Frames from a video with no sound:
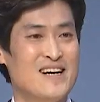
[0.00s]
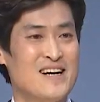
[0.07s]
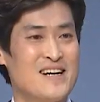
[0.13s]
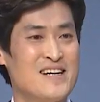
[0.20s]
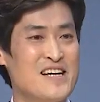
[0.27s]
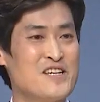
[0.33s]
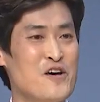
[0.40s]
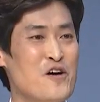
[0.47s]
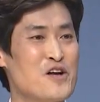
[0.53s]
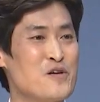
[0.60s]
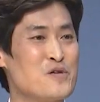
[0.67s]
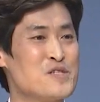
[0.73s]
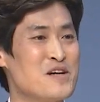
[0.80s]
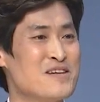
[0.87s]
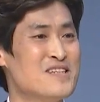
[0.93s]
그래서
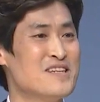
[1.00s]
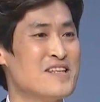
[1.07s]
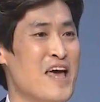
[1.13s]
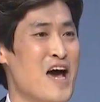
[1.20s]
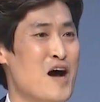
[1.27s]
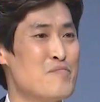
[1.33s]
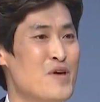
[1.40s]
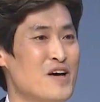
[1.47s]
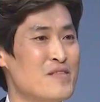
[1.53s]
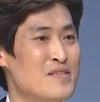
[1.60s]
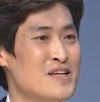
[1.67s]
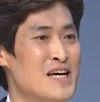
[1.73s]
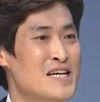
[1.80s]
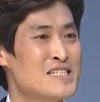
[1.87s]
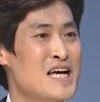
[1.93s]
여리고성을
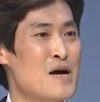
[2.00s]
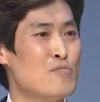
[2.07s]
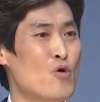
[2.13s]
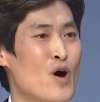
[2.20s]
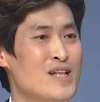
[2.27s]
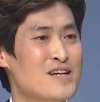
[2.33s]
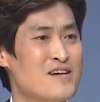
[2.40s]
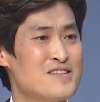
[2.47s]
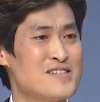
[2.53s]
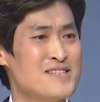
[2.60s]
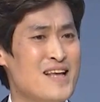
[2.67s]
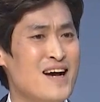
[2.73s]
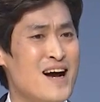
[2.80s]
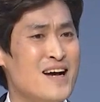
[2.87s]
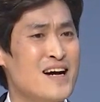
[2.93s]
대하면 사모하는 것은
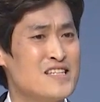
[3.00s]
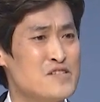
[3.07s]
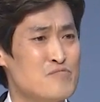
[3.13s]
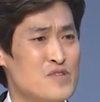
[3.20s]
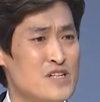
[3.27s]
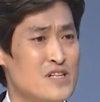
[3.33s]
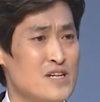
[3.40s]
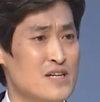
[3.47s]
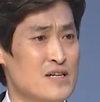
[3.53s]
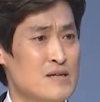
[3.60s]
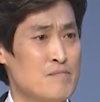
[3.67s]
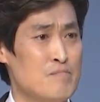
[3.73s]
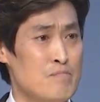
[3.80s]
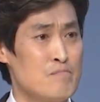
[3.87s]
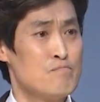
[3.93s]
딱 한 가지입니다.
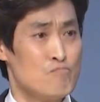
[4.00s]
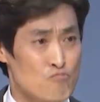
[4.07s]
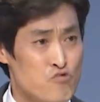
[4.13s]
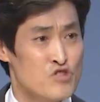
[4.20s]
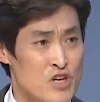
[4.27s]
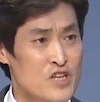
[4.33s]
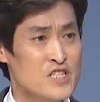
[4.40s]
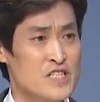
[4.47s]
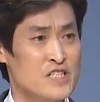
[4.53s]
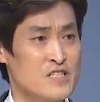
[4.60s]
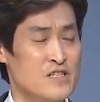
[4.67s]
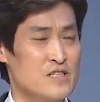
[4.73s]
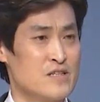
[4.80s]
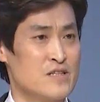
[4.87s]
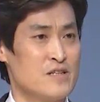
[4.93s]
무너지는
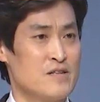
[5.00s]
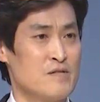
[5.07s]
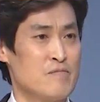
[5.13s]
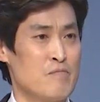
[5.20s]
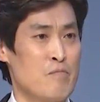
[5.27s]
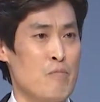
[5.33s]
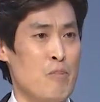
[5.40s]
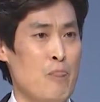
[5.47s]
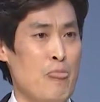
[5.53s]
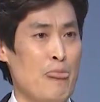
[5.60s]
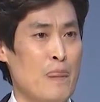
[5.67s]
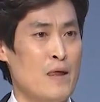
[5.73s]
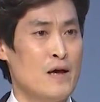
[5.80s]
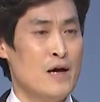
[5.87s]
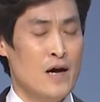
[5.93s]
것.
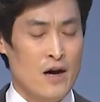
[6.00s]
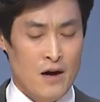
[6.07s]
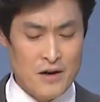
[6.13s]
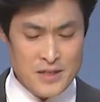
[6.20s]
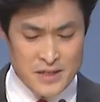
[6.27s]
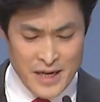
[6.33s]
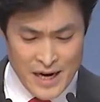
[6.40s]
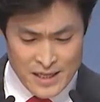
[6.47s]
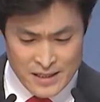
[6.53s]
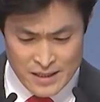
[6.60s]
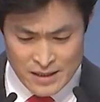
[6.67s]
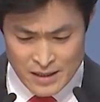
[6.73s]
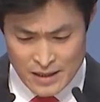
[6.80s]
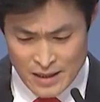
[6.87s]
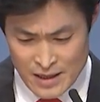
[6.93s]

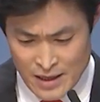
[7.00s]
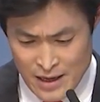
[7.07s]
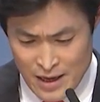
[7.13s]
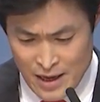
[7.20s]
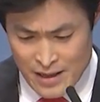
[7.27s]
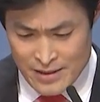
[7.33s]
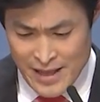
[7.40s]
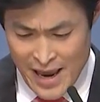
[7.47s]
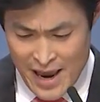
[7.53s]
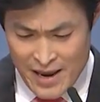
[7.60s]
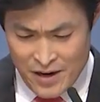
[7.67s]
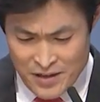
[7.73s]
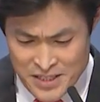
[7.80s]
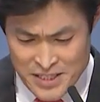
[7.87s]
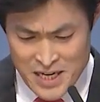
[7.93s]
어떻게든 내
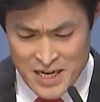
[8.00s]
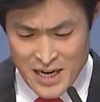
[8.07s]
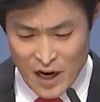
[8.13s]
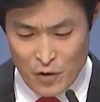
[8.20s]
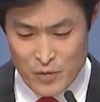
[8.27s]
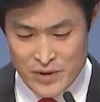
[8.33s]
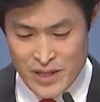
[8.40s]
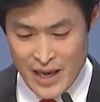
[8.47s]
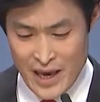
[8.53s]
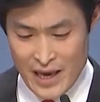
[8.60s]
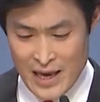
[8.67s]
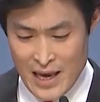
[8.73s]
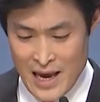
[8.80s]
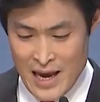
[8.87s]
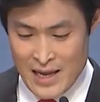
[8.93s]
현실 가운데
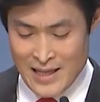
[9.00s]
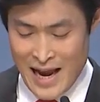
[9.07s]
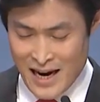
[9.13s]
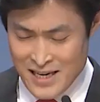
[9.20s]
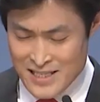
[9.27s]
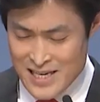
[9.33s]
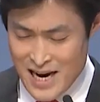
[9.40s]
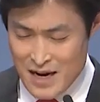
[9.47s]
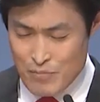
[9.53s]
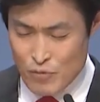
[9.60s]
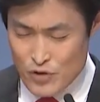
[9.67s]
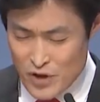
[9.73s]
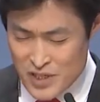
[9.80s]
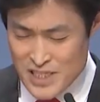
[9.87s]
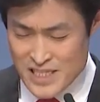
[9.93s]
당장
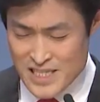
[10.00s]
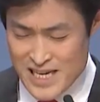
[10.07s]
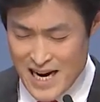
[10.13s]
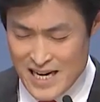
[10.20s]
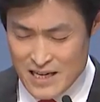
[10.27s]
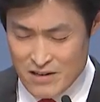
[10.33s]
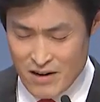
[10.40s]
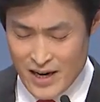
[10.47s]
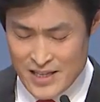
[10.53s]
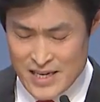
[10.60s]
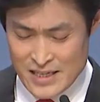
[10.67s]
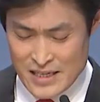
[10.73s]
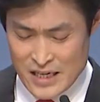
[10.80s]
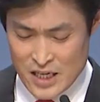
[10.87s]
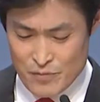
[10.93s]
무너지지 않을 것
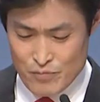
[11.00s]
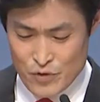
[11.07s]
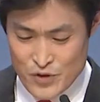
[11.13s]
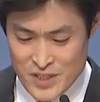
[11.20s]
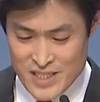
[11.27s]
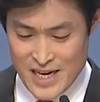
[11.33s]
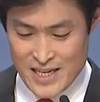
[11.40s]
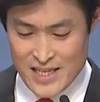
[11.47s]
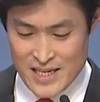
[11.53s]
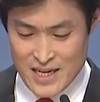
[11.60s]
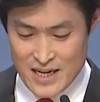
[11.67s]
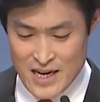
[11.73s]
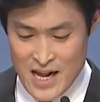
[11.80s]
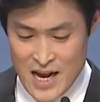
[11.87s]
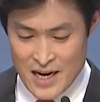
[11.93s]
같은 그런
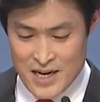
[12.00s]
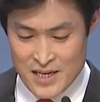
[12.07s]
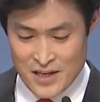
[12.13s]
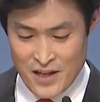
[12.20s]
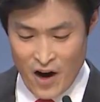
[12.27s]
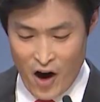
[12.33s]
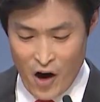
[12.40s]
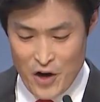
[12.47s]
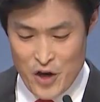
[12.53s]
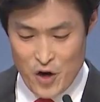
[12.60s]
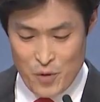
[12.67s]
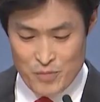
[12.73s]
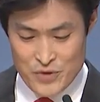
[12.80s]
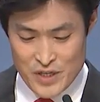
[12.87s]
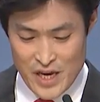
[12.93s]
문제들, 그런
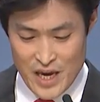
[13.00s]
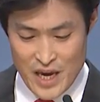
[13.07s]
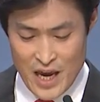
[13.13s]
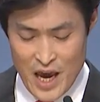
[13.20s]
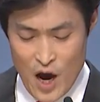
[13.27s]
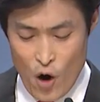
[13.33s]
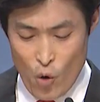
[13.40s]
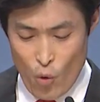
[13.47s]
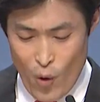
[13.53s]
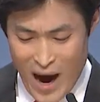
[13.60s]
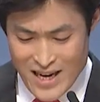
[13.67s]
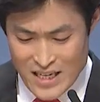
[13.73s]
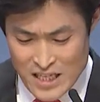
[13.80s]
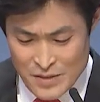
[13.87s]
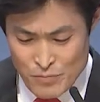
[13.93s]
어려움들이
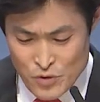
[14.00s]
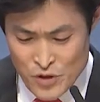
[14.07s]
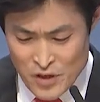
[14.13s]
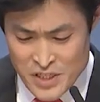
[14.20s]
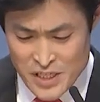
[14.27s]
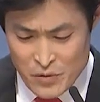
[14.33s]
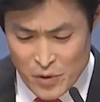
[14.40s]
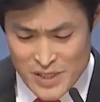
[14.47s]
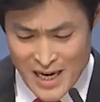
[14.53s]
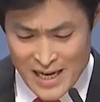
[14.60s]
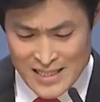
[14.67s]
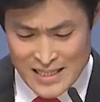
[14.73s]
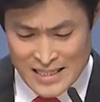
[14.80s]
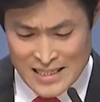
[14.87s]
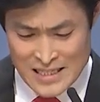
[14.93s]
와르르 무너지고자
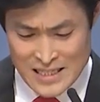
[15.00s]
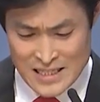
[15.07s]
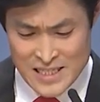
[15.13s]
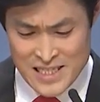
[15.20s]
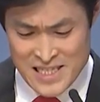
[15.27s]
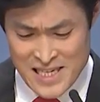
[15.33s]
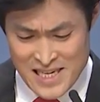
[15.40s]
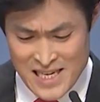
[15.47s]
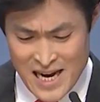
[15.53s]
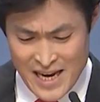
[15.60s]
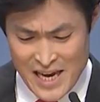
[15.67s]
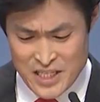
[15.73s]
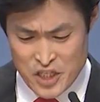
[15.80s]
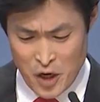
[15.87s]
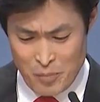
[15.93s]
하는 그
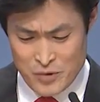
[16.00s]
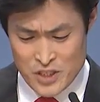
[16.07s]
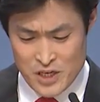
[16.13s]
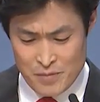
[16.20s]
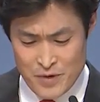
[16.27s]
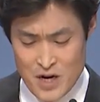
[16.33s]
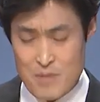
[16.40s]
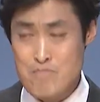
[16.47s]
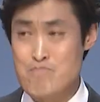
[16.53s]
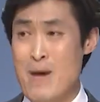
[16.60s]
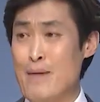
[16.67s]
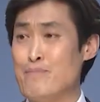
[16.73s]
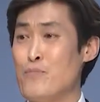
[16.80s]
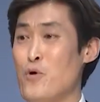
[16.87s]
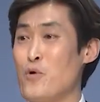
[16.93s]
신앙의 정점을
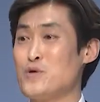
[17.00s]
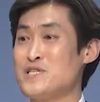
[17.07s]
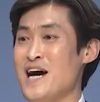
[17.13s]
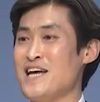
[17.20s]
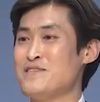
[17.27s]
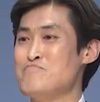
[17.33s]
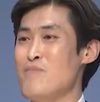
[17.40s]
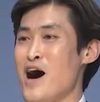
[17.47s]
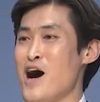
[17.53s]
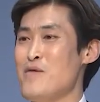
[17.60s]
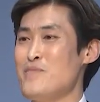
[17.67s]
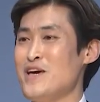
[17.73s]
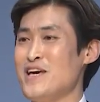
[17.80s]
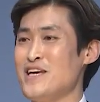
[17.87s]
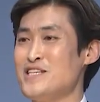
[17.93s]
맛보고자 하는
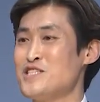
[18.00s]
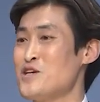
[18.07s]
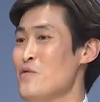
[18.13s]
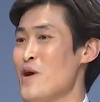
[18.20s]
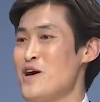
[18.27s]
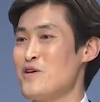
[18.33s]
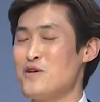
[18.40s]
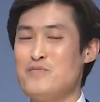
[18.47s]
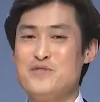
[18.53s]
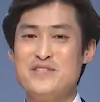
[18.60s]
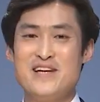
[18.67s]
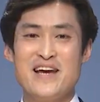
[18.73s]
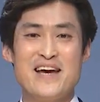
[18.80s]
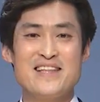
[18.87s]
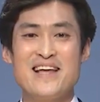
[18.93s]
마음이 저와
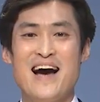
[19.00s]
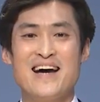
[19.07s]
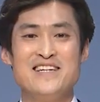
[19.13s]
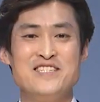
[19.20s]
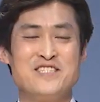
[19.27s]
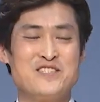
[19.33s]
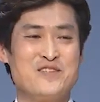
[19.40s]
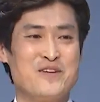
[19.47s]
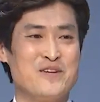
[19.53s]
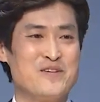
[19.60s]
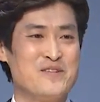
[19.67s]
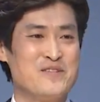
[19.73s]
여러분들에게 다 있어요.